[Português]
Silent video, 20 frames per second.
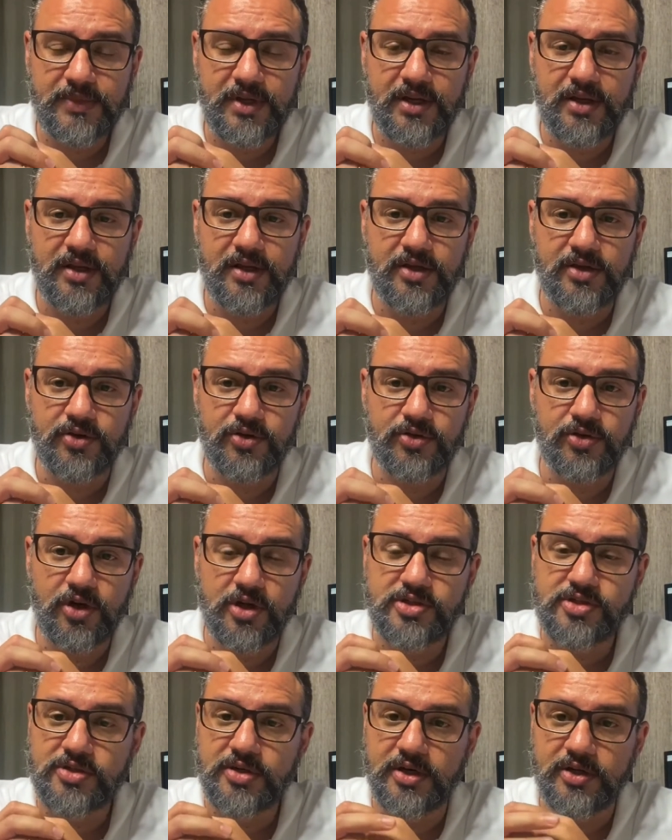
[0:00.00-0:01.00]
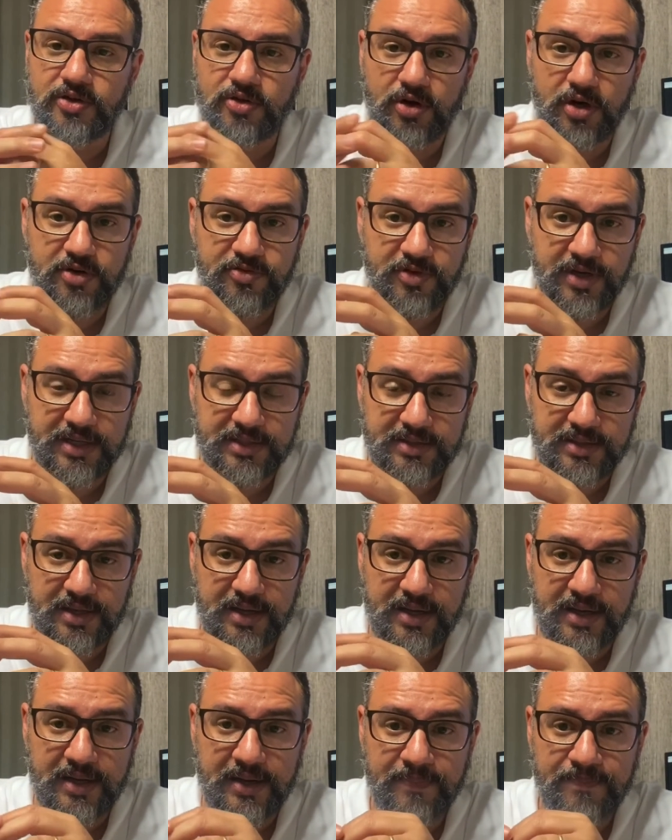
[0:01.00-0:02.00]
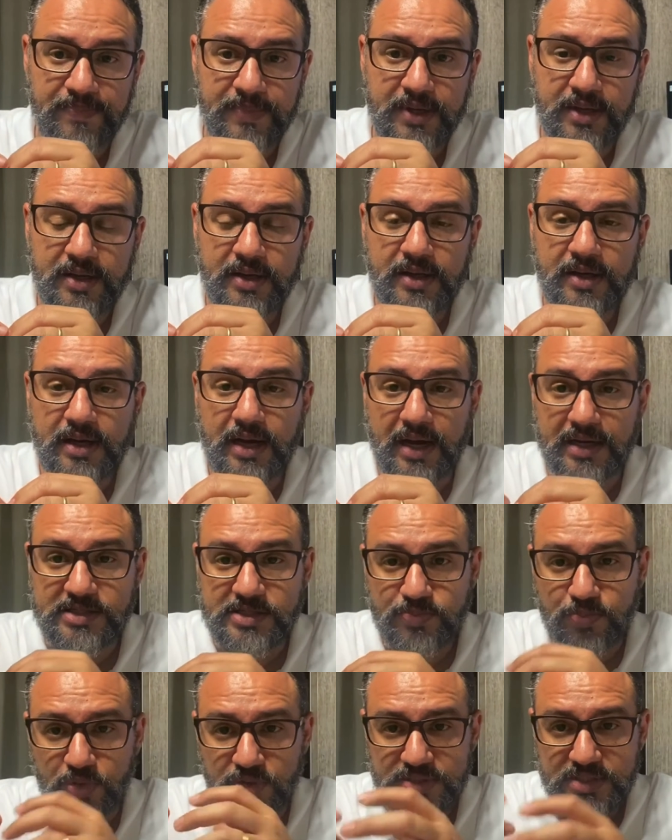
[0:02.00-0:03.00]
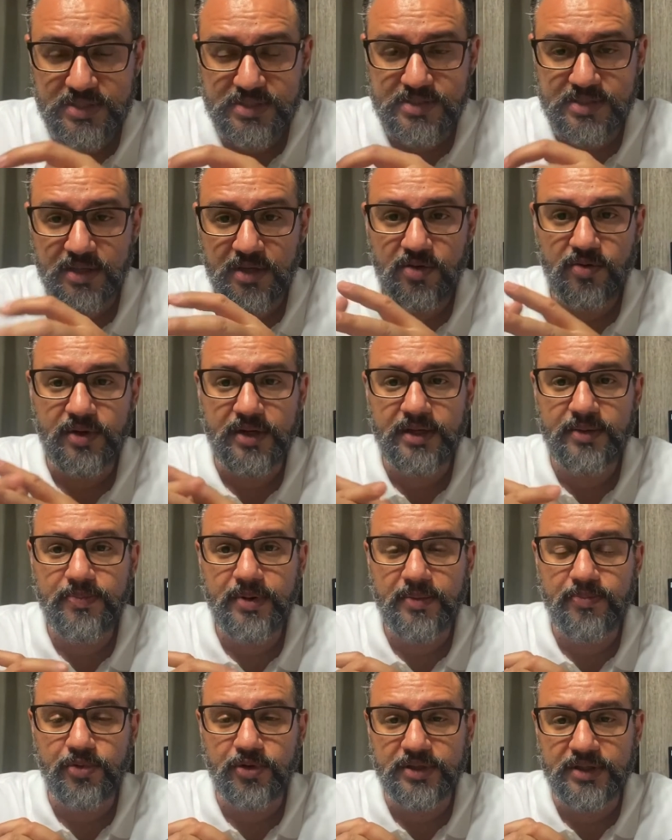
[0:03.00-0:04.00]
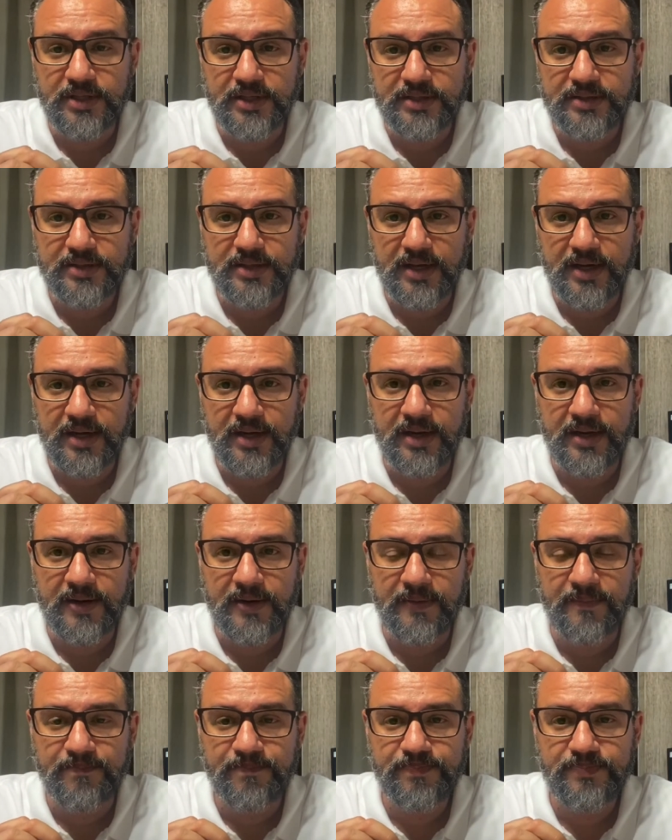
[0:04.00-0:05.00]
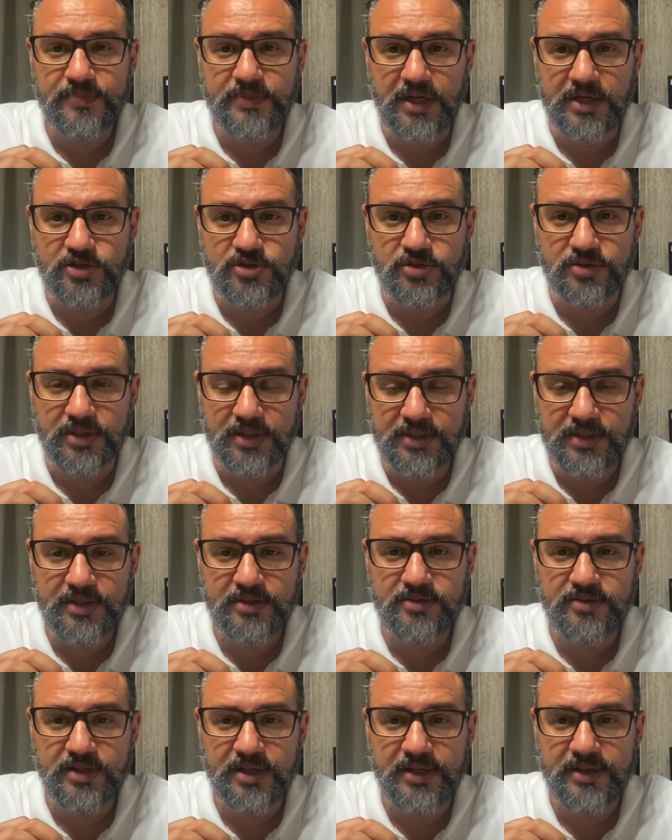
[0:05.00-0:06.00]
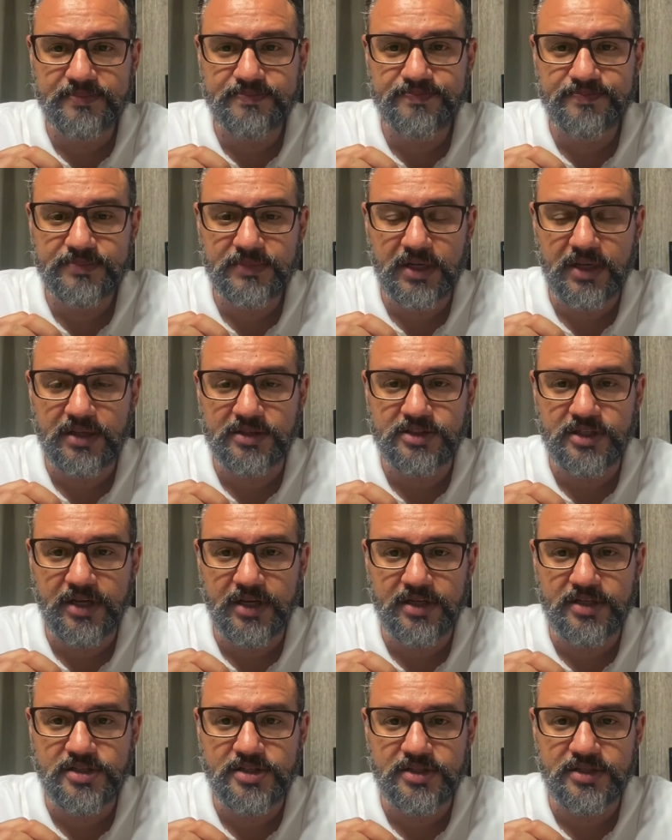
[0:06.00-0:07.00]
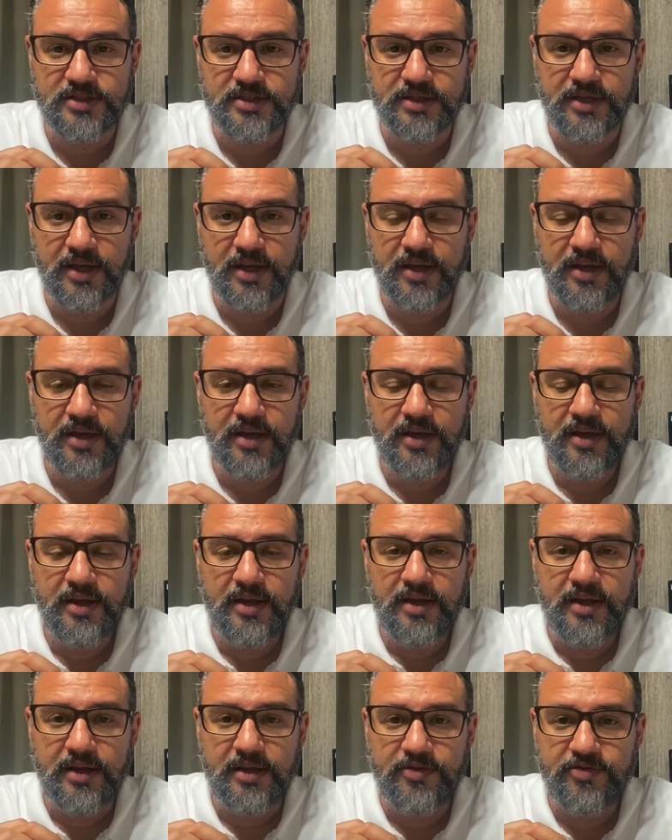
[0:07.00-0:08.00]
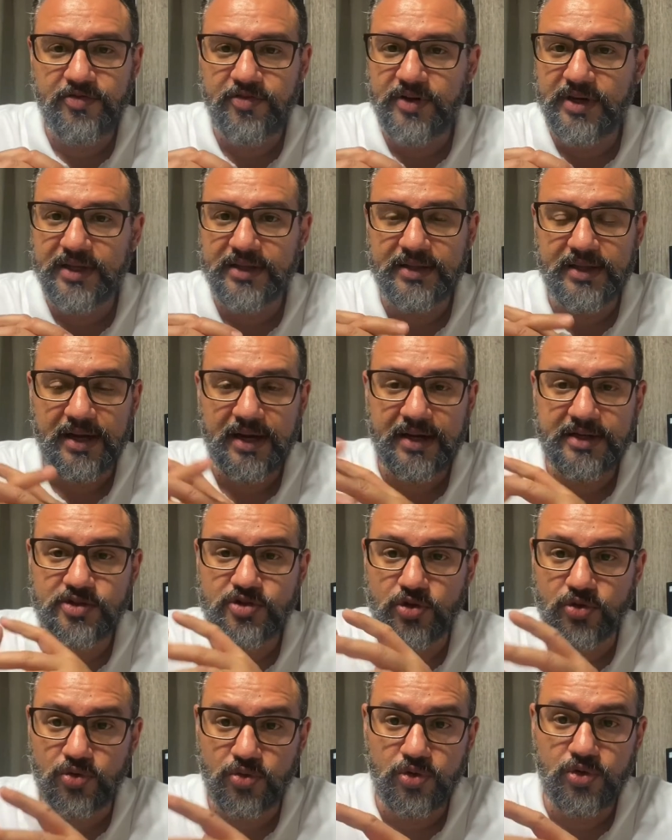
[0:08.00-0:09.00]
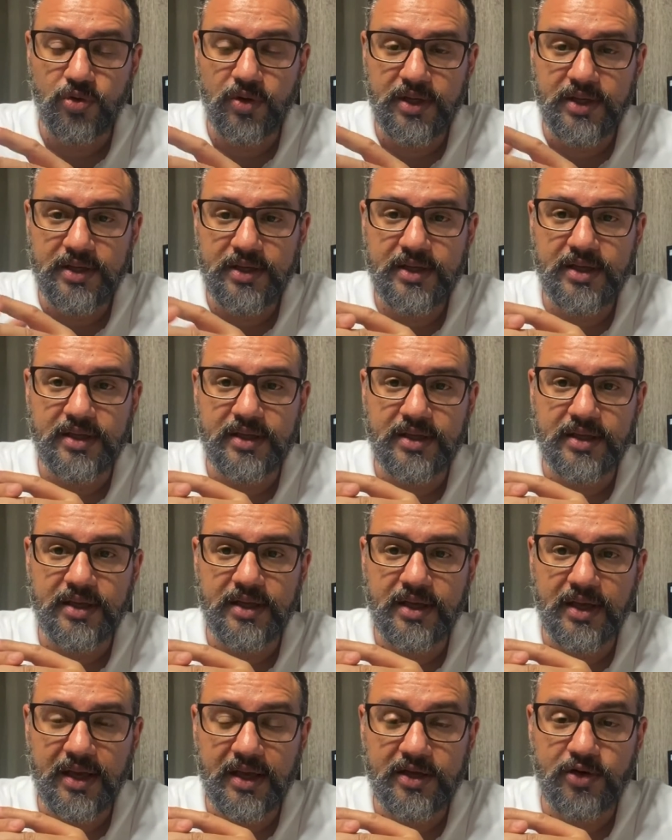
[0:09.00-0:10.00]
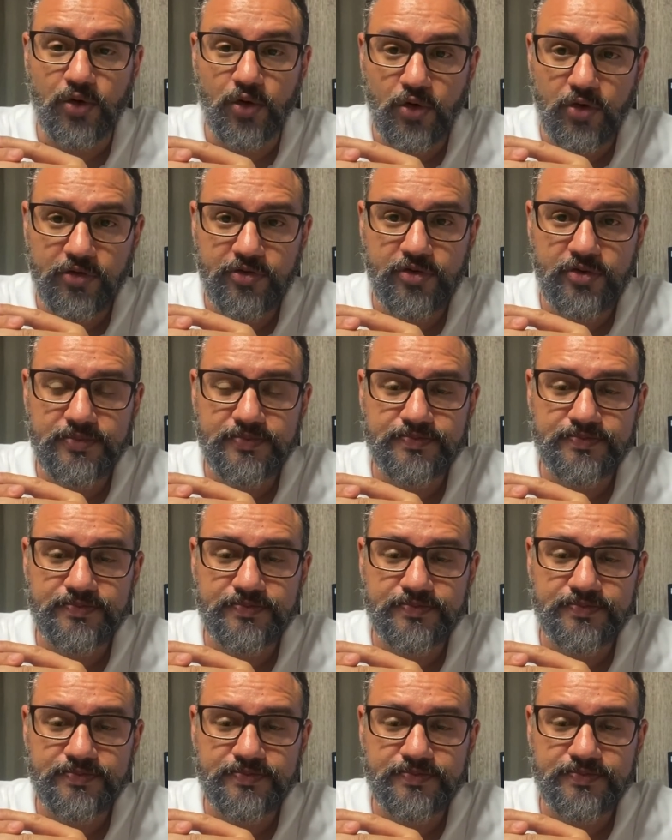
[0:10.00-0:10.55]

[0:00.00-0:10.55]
que o nosso escritório vai estar tá à disposição aí para poder estar tá, tá ajudando, né? A gente enfrentar isso tudo aí que é novo,